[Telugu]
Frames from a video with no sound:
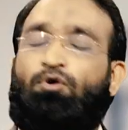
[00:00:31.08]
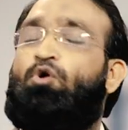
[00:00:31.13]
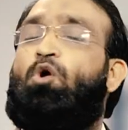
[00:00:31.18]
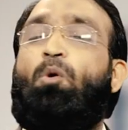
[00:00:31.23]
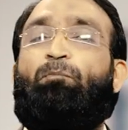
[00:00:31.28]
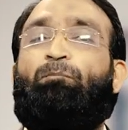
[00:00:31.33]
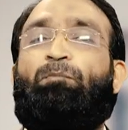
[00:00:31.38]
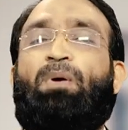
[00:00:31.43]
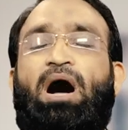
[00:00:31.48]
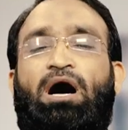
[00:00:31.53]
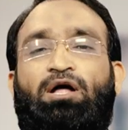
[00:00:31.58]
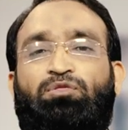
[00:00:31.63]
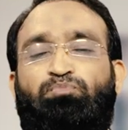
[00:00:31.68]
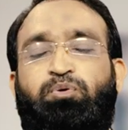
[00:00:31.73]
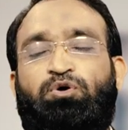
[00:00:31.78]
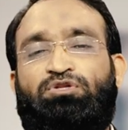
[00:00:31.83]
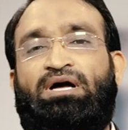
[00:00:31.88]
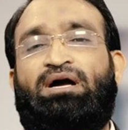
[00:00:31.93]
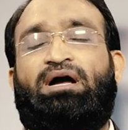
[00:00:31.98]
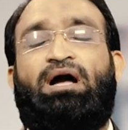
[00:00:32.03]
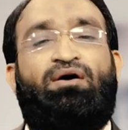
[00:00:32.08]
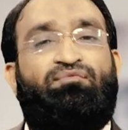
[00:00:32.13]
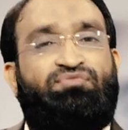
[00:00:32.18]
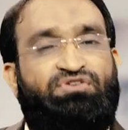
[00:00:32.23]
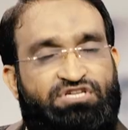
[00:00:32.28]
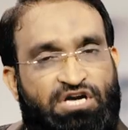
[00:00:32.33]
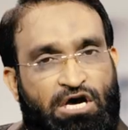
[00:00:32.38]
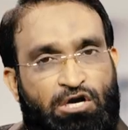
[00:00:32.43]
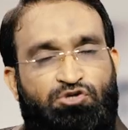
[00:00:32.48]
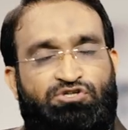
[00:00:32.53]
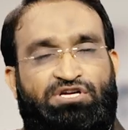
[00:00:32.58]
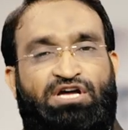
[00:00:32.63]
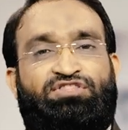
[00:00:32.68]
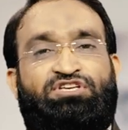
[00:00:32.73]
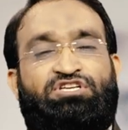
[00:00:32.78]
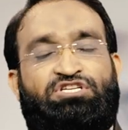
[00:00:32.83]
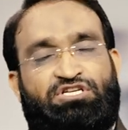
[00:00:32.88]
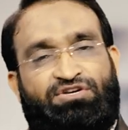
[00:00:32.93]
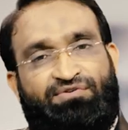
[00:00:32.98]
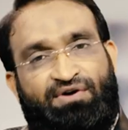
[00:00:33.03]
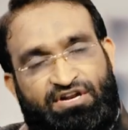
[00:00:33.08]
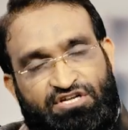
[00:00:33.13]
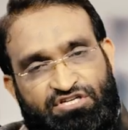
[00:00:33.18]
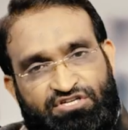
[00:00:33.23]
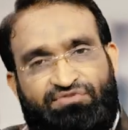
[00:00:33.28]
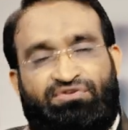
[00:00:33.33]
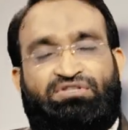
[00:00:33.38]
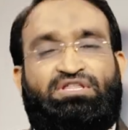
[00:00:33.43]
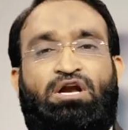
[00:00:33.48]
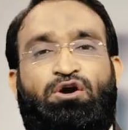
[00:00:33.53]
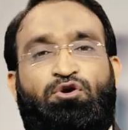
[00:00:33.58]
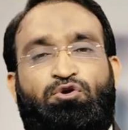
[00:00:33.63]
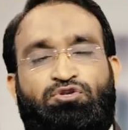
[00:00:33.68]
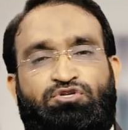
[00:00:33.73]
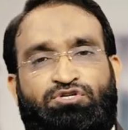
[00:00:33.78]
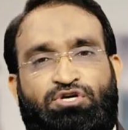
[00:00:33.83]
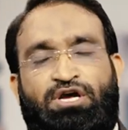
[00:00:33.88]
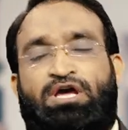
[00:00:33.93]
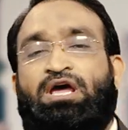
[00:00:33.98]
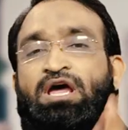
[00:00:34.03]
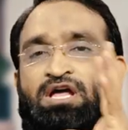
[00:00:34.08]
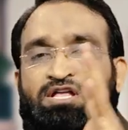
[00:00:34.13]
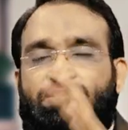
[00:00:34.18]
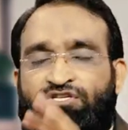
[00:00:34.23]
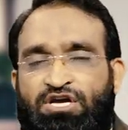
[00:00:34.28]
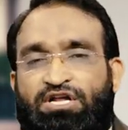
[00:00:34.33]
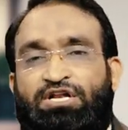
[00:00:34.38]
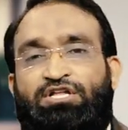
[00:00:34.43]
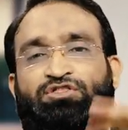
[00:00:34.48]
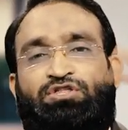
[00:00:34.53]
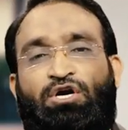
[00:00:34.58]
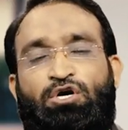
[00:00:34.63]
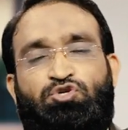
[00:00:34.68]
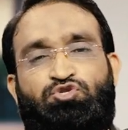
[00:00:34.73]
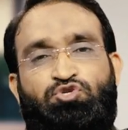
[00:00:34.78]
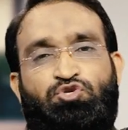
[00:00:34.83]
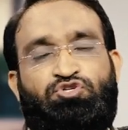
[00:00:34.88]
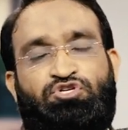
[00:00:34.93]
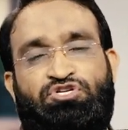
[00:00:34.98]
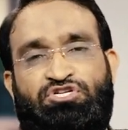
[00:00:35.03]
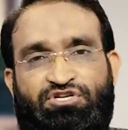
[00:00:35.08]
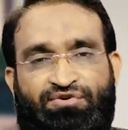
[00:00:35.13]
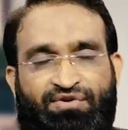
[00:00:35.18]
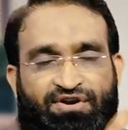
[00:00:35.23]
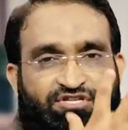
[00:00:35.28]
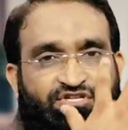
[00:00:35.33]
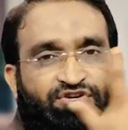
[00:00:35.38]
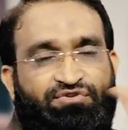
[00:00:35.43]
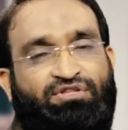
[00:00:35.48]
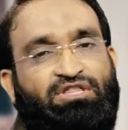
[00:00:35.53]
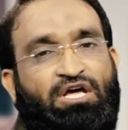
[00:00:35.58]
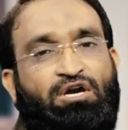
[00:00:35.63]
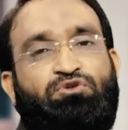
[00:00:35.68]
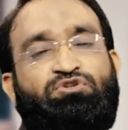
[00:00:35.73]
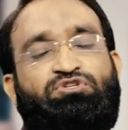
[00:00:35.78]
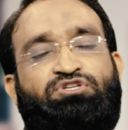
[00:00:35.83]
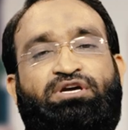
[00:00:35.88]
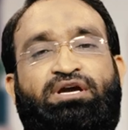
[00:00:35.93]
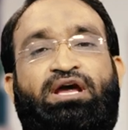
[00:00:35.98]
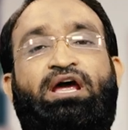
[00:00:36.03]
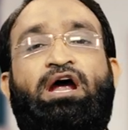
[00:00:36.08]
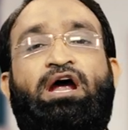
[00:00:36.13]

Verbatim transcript: గొప్ప అద్భుతంగా విజయాలు సాధించిన వారి జీవితాల నుంచి చరిత్రలు సృష్టించిన వారి జీవితాల నుంచి